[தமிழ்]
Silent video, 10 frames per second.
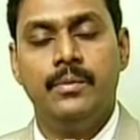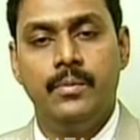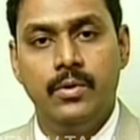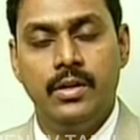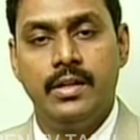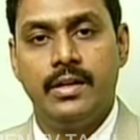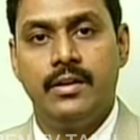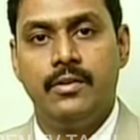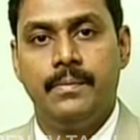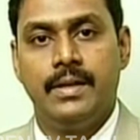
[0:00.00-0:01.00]
மூன்றாவது
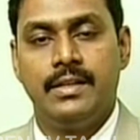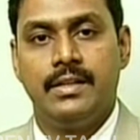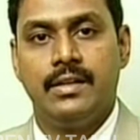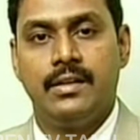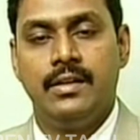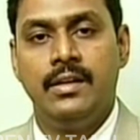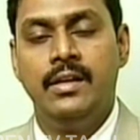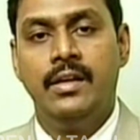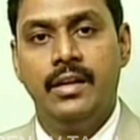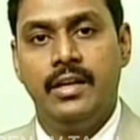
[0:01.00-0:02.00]
காரணம்னு பார்த்துக்கிட்டிங்கன்னா
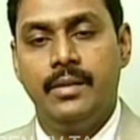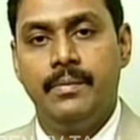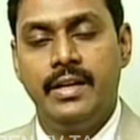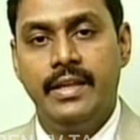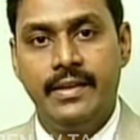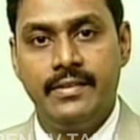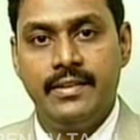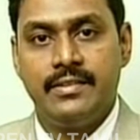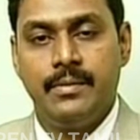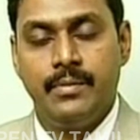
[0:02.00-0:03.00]
இந்த மாதிரி
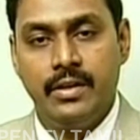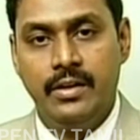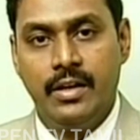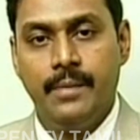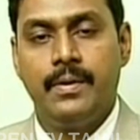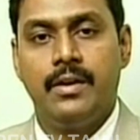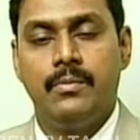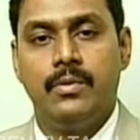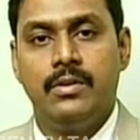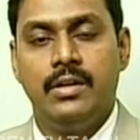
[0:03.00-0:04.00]
எக்ஸசைஸ் நம்ம ரெகுலராக
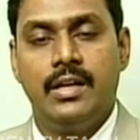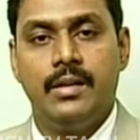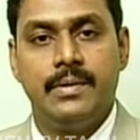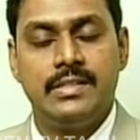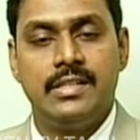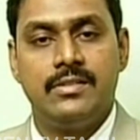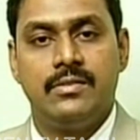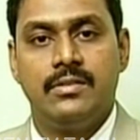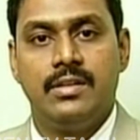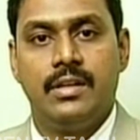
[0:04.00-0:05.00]
பண்ணும்போது அந்த மசில்ஸ்
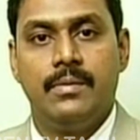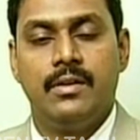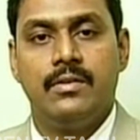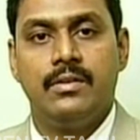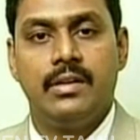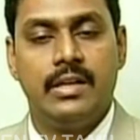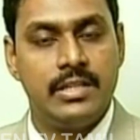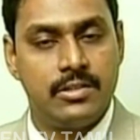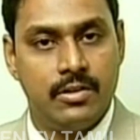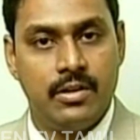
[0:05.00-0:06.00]
வந்து நம்மளுக்கு வந்து நல்லா
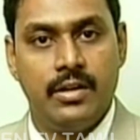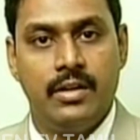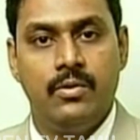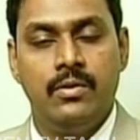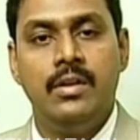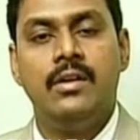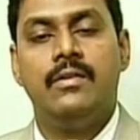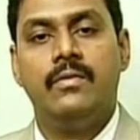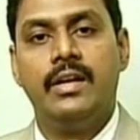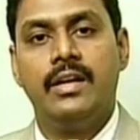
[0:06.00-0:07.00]
ஸ்ட்ராங் ஆயிரும்
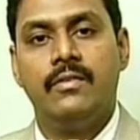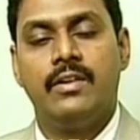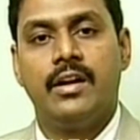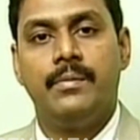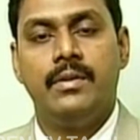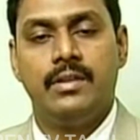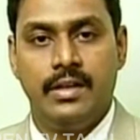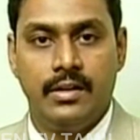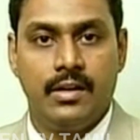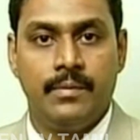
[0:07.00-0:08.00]
வலிகள் வராமையும்
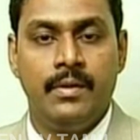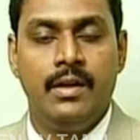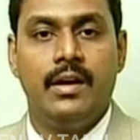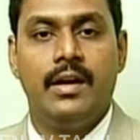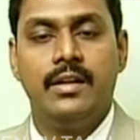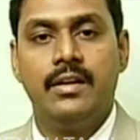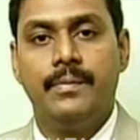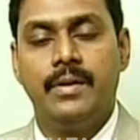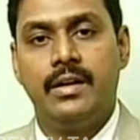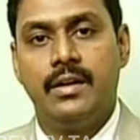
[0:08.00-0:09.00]
தடுக்கலாம்
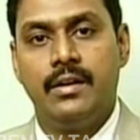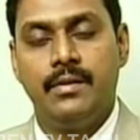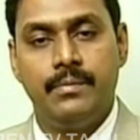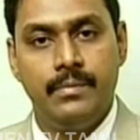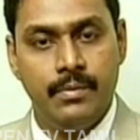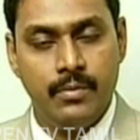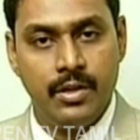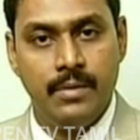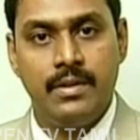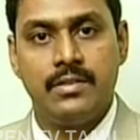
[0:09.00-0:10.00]
அதுக்கப்புறம் என்னென்னா இந்த
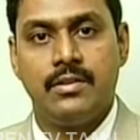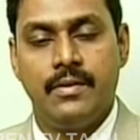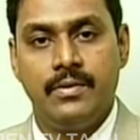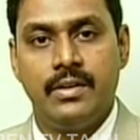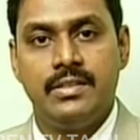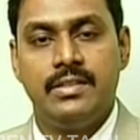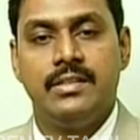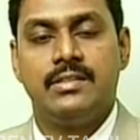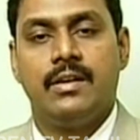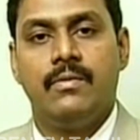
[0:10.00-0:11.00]
முக்கியமான சாஃப்ட்வேர்
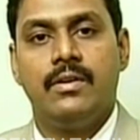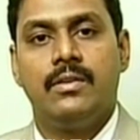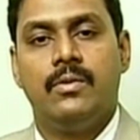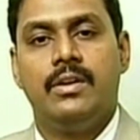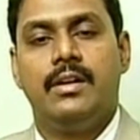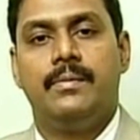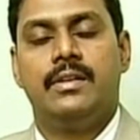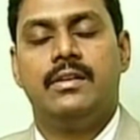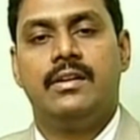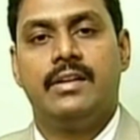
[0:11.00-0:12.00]
இன்ஜினியர்ஸ் அவங்க தொழிலில்
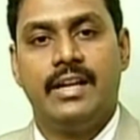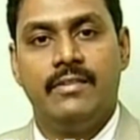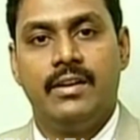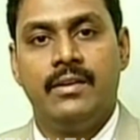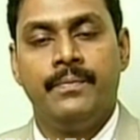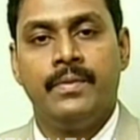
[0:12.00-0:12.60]
பார்த்திங்கன்னா ட்ராவல்